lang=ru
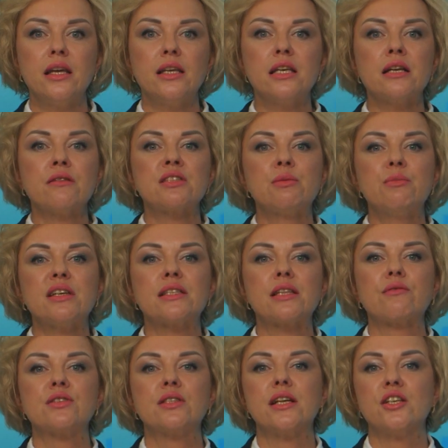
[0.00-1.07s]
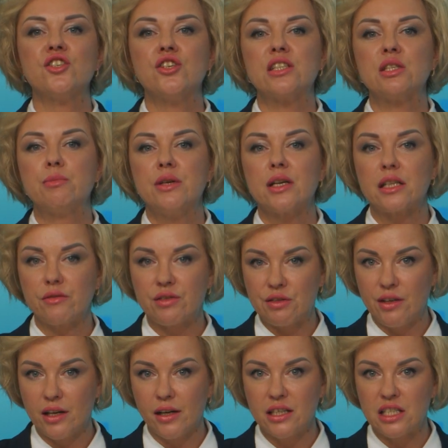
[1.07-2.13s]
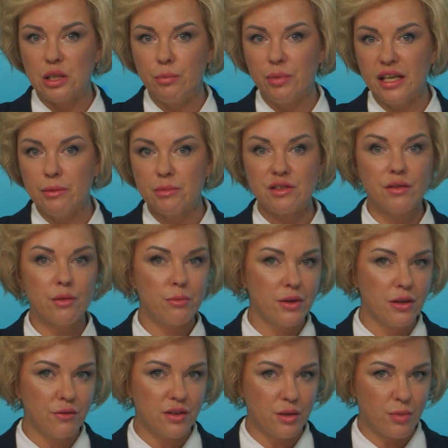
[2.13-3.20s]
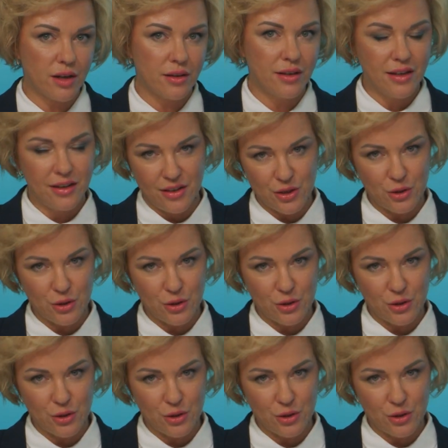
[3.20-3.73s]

Кировск местом встречи экспертов сферы гостеприимства был выбран не